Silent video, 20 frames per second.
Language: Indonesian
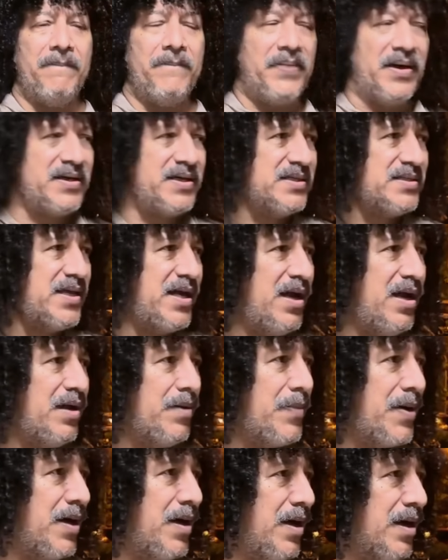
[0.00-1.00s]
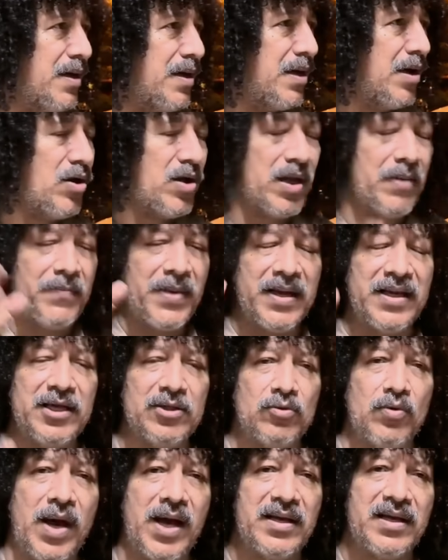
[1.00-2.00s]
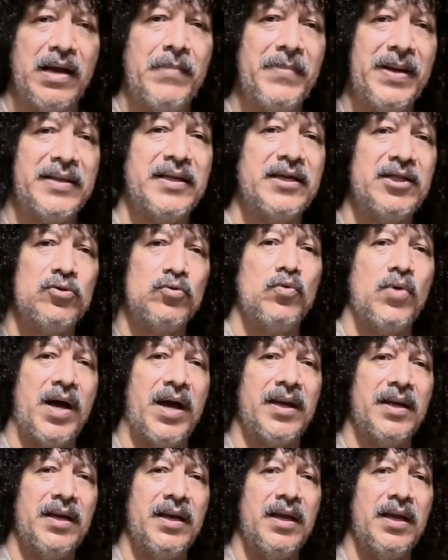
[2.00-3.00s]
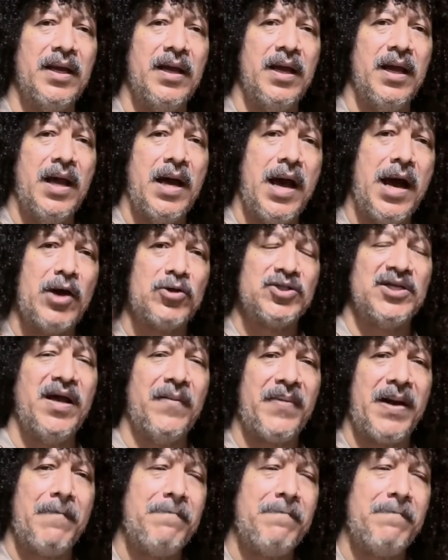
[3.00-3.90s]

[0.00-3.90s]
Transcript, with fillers: Bagi saya apa? kalau emang itu agama dari Tuhan, harusnya apa?